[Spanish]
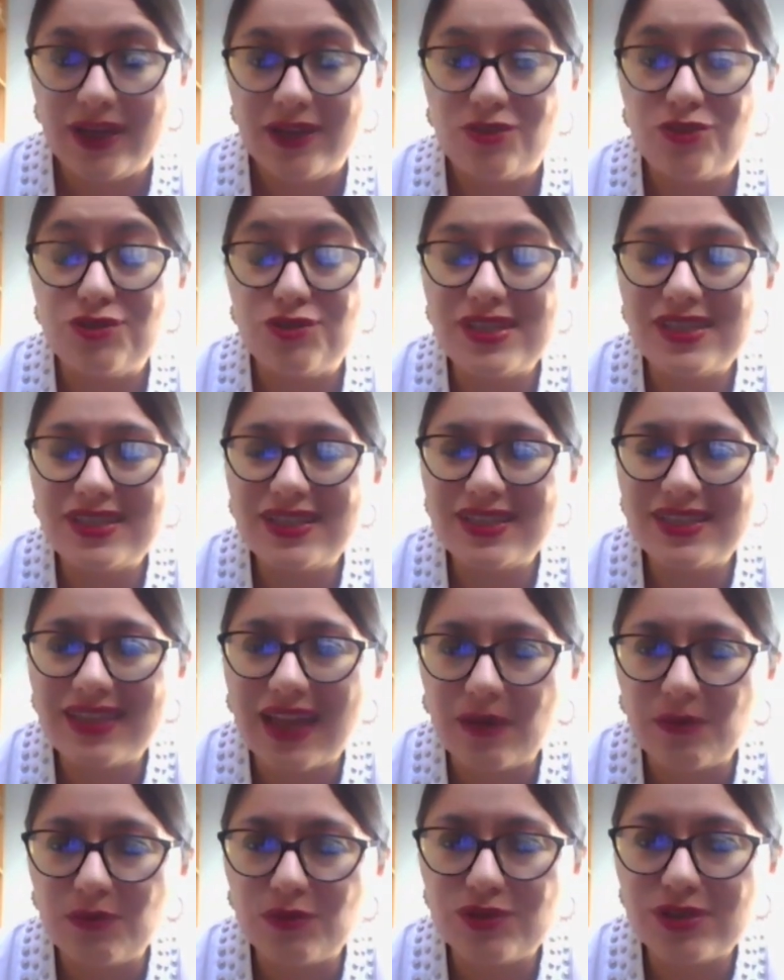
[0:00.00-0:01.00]
Entonces
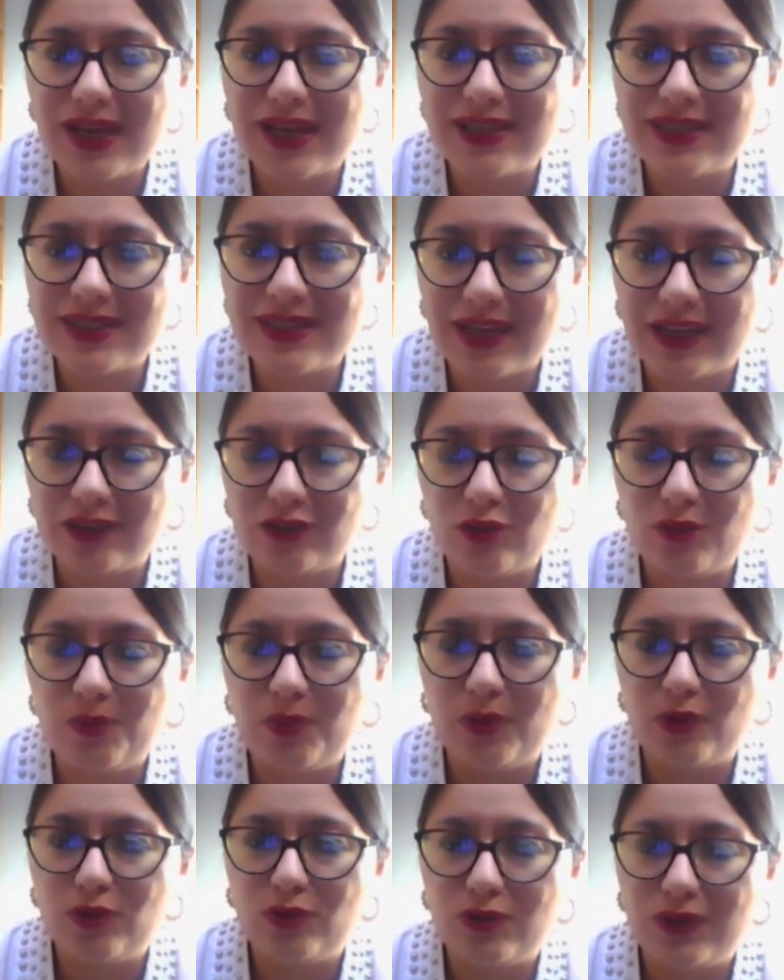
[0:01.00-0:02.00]
estamos gastando
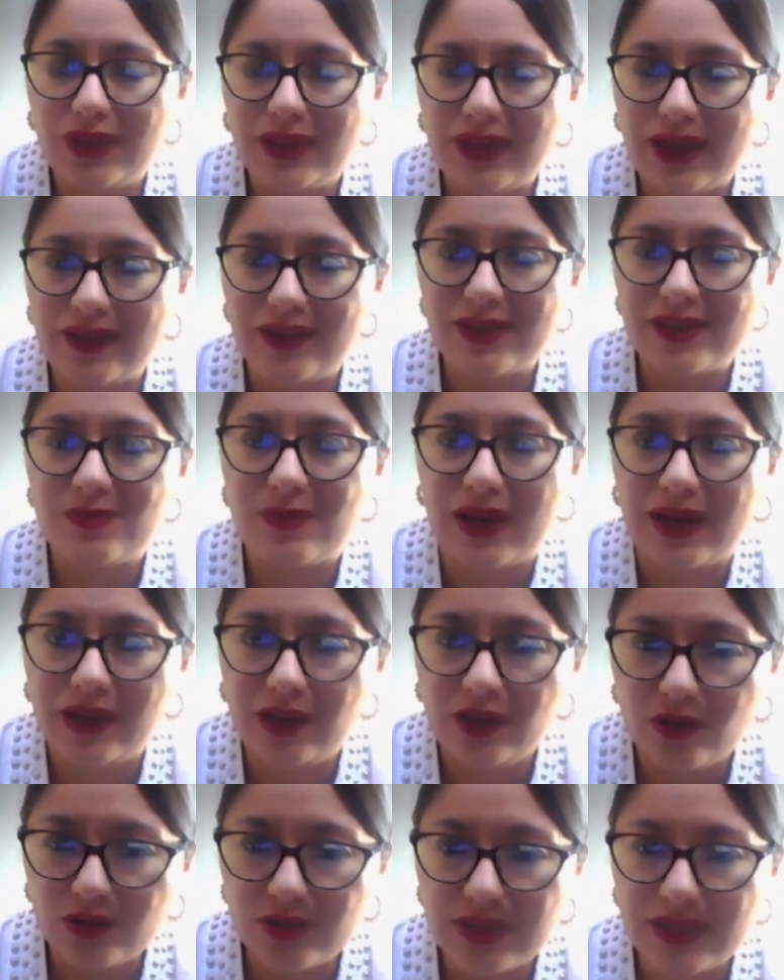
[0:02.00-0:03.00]
oportunidades
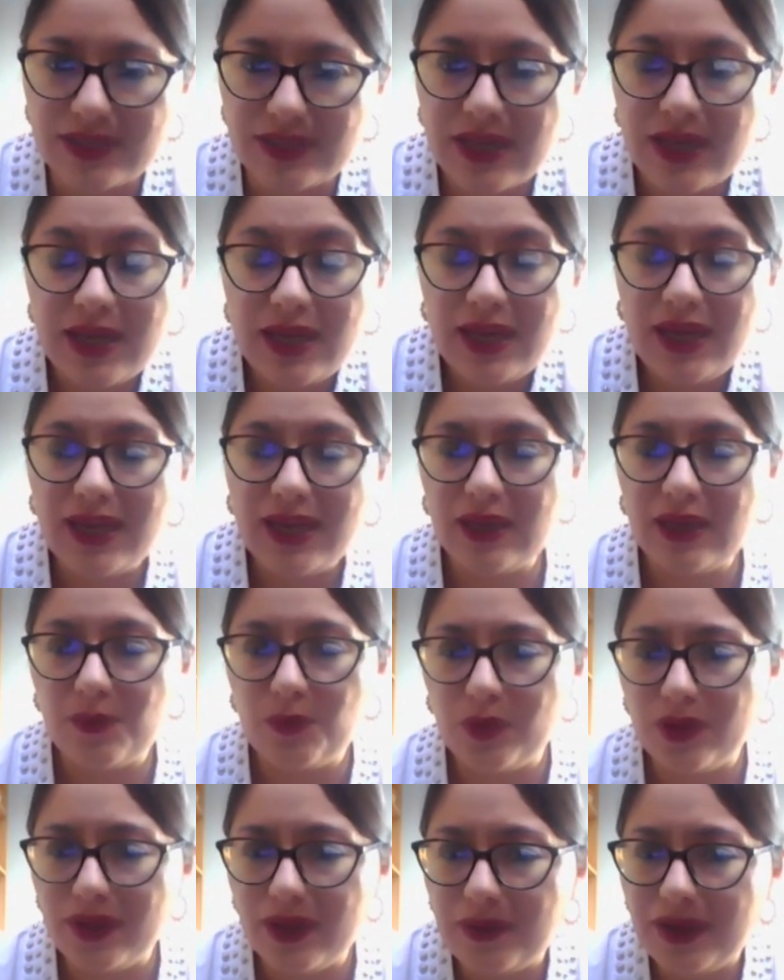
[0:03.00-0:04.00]
valiosas en que
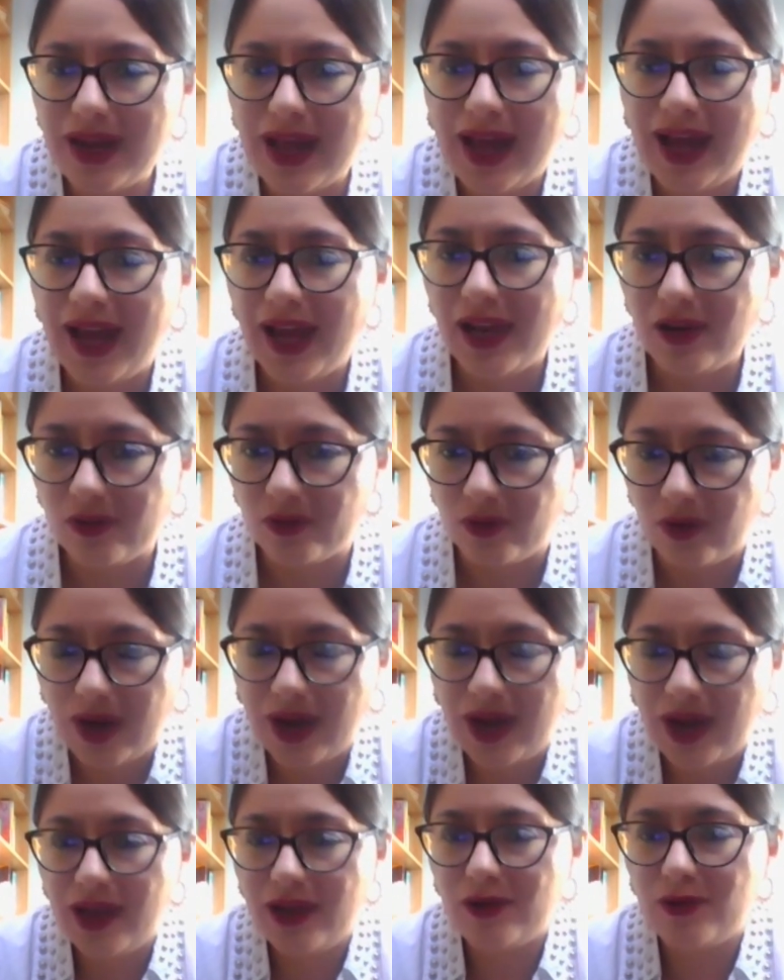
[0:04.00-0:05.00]
puede haber algo,
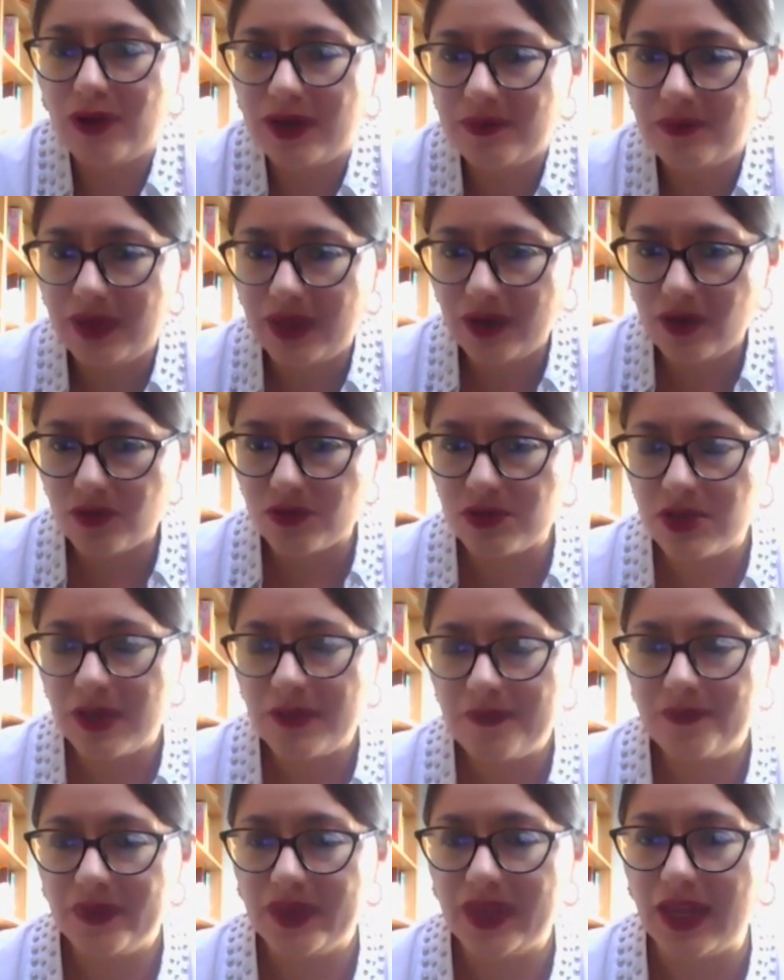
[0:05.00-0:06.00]
algo al menos
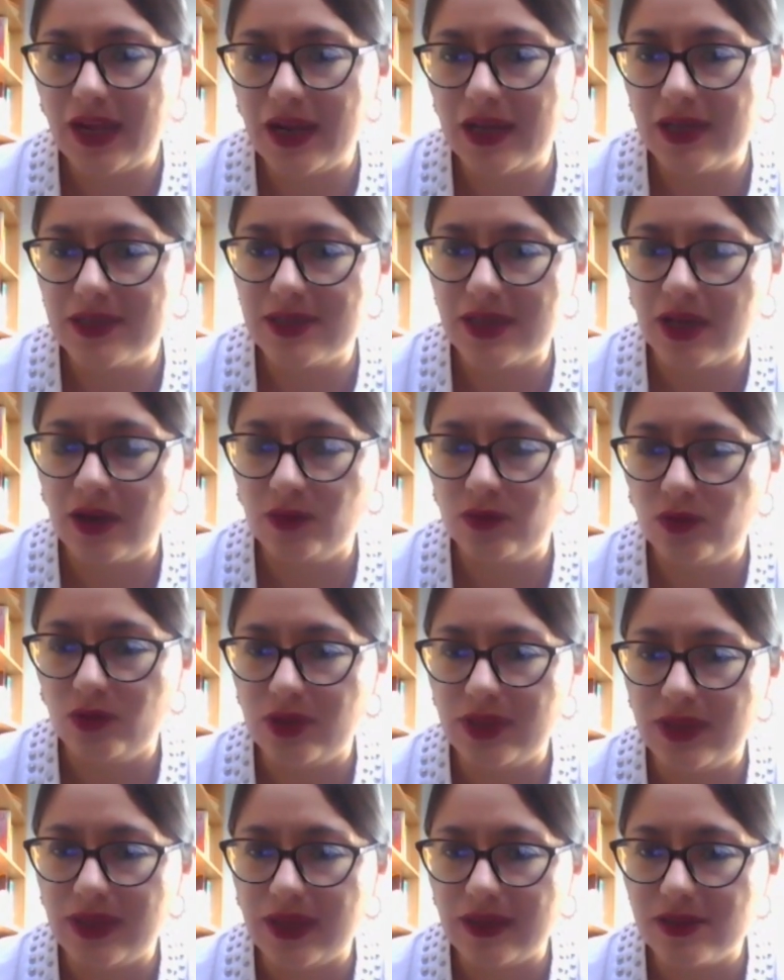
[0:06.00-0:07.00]
que las
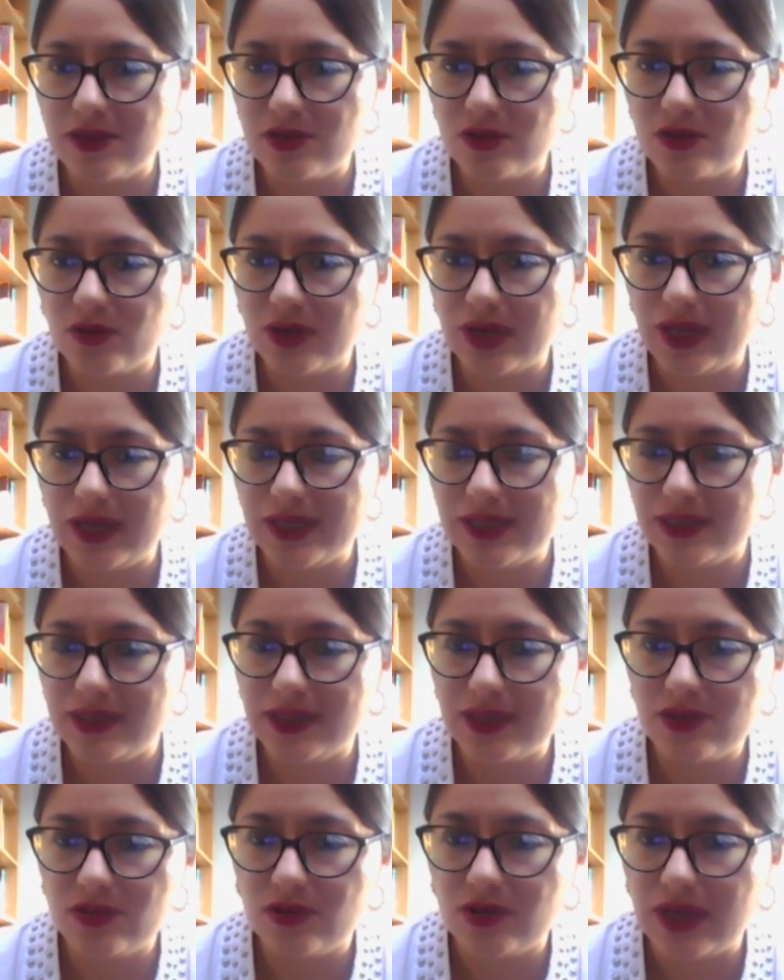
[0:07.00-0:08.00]
autoridades locales y
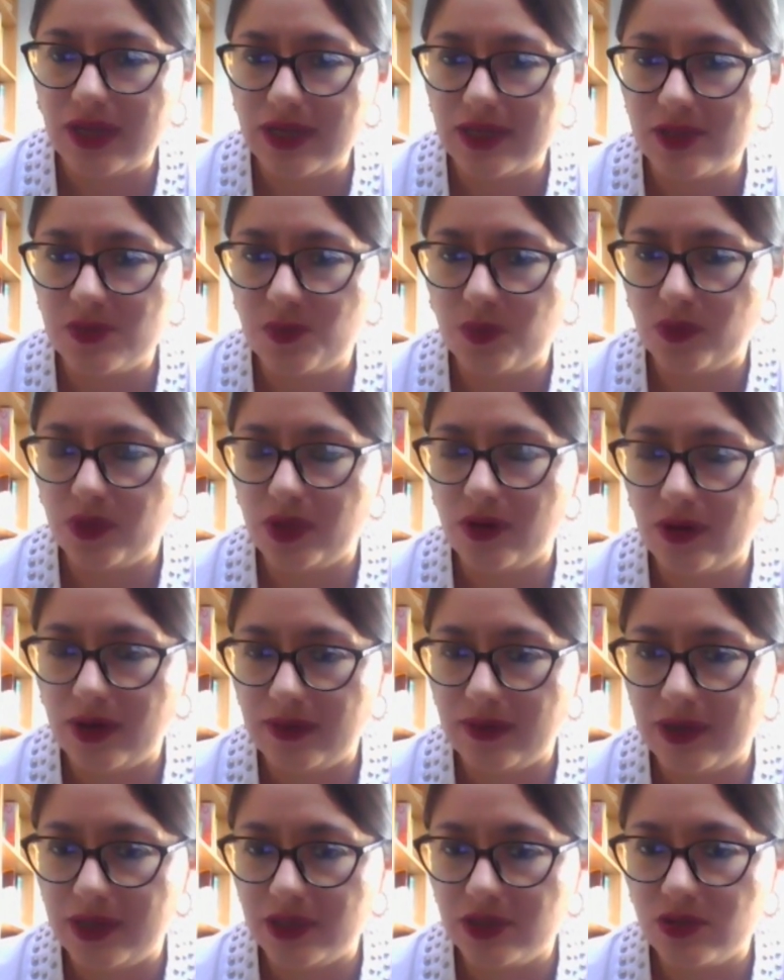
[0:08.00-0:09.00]
nacionales pudieron
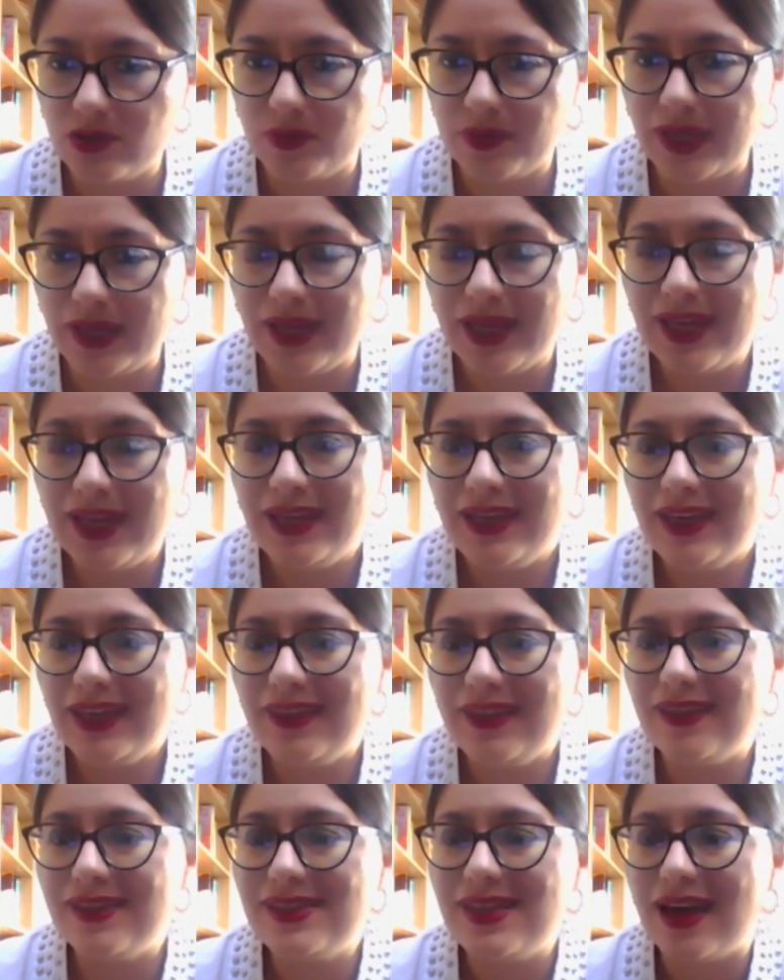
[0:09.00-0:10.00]
haber hecho bien y
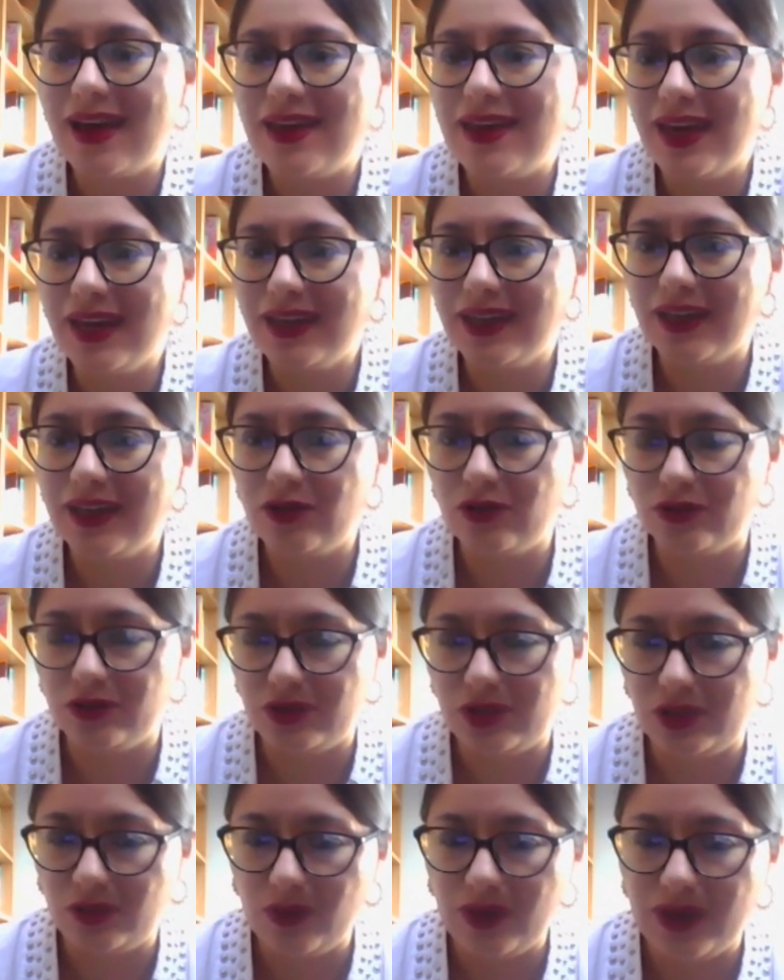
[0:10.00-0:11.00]
desde ahí hay que
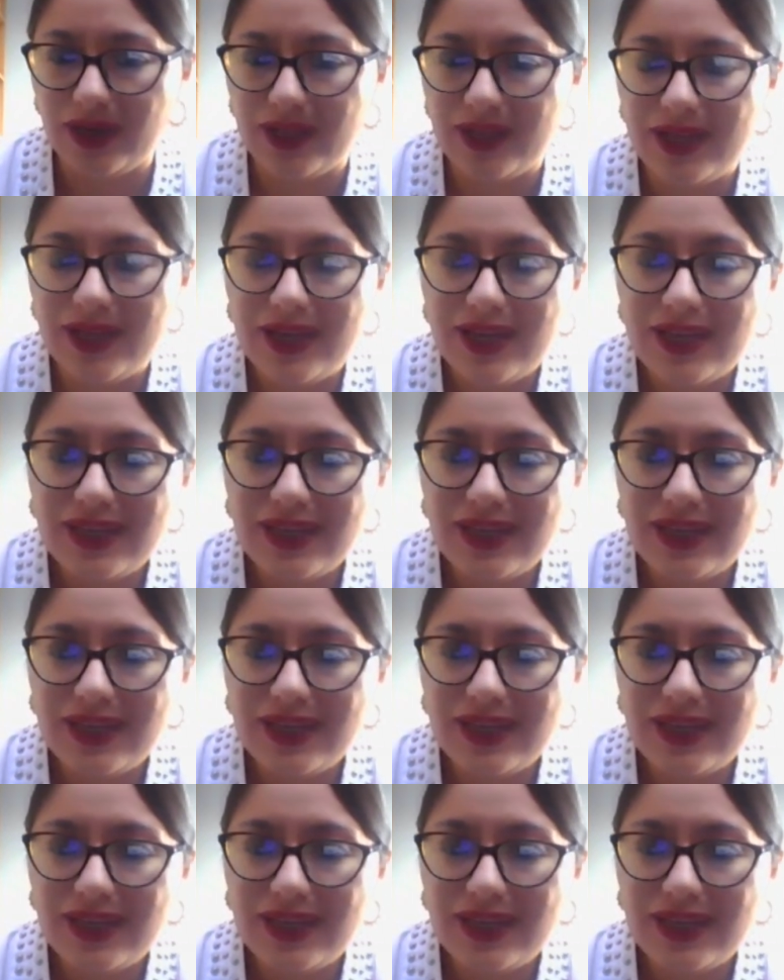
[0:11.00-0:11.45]
continuar.